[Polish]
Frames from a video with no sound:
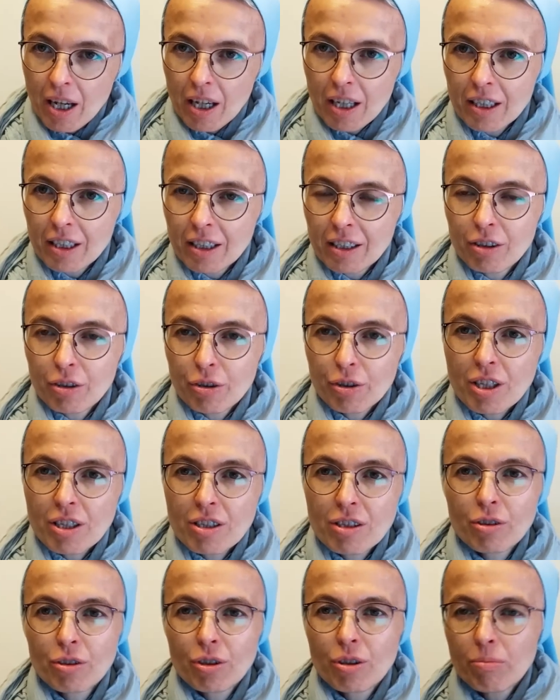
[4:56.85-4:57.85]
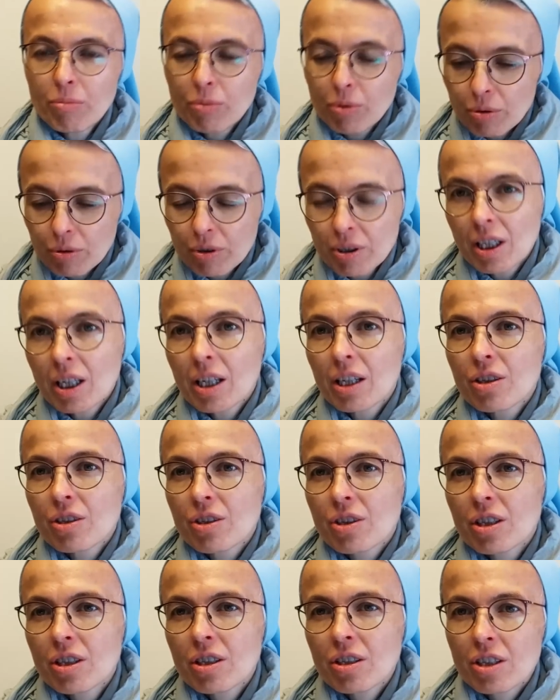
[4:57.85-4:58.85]
E, to jest tym
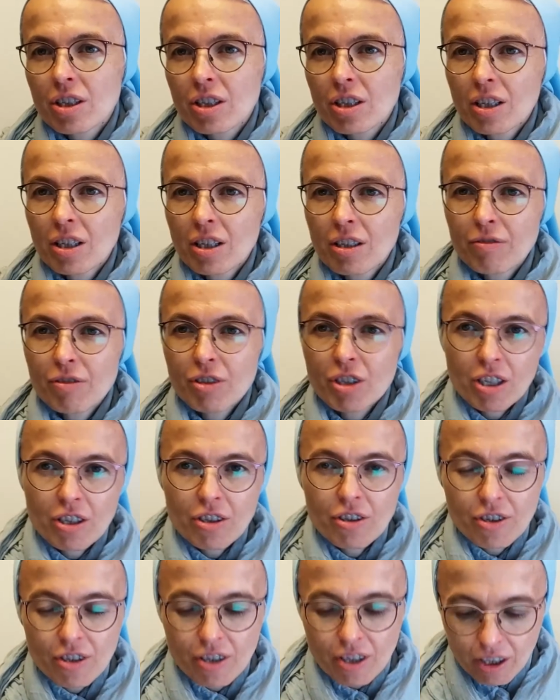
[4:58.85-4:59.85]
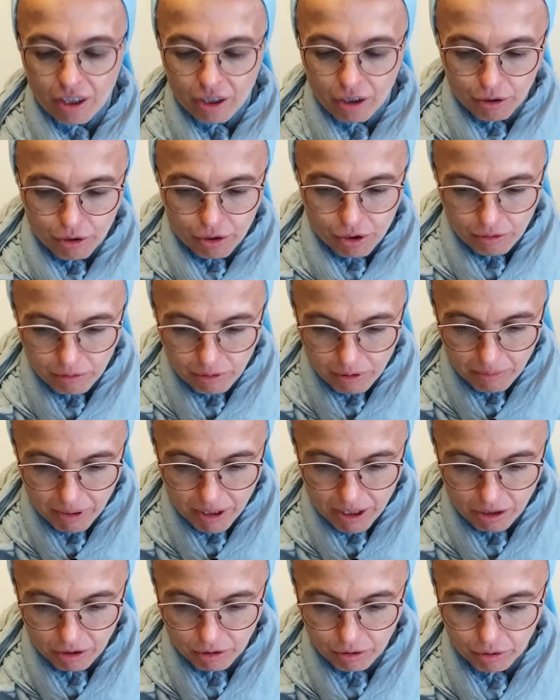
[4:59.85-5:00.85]
trudniejsze, że wcześniej kościoły
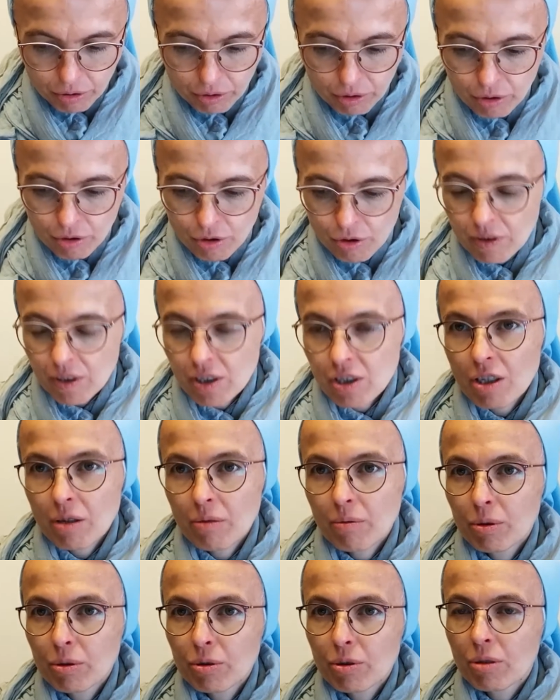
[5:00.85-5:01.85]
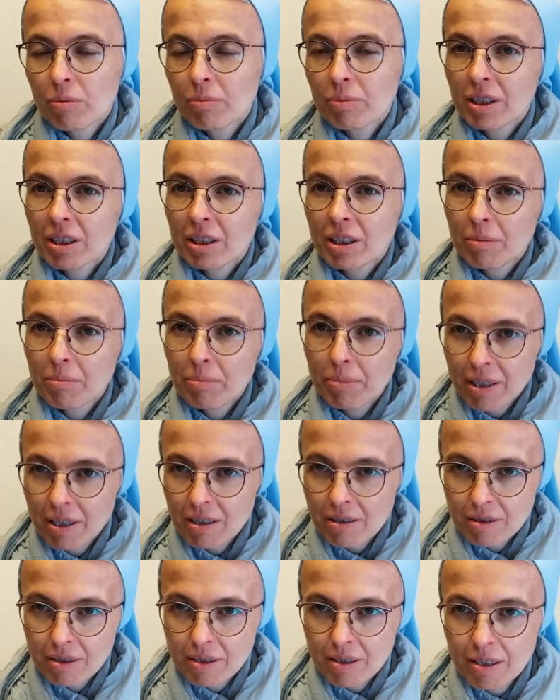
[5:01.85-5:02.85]
Macedonii doświadczały ogromnych
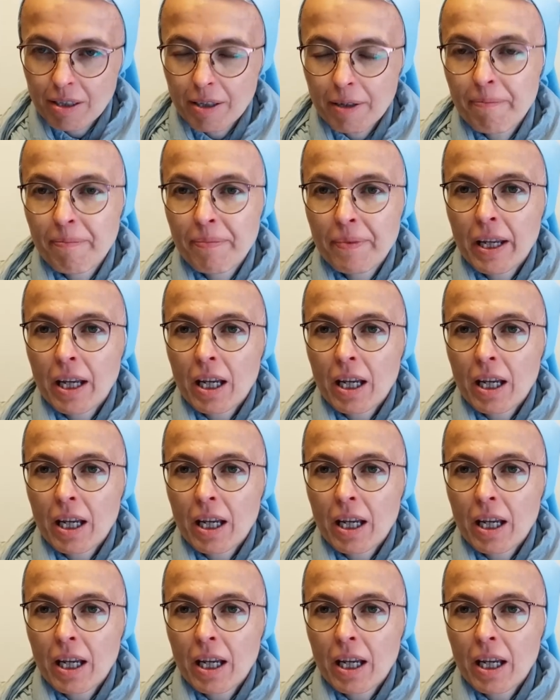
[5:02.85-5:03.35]
represji,